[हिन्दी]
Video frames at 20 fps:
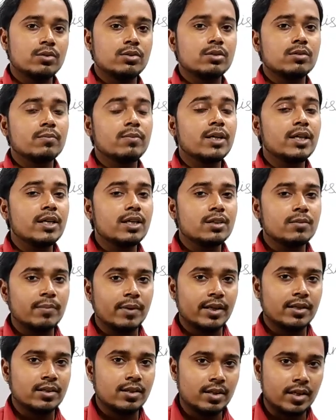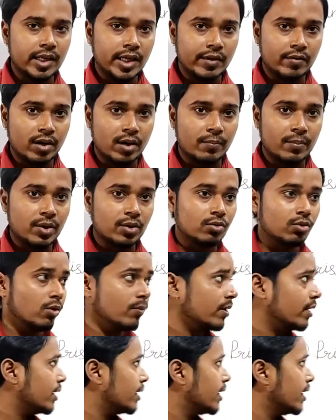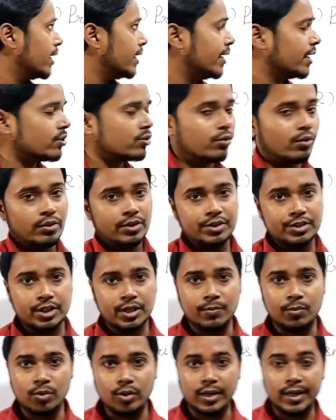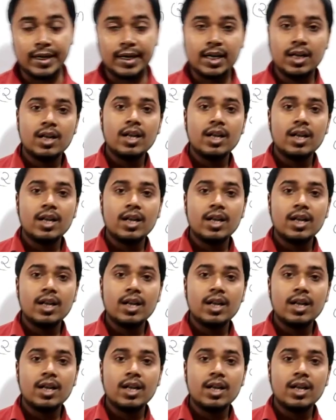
कुछ भी स्पेस लेगी वहाँ पर तो हमारा क्या है एक सॉलिड शेप हो गया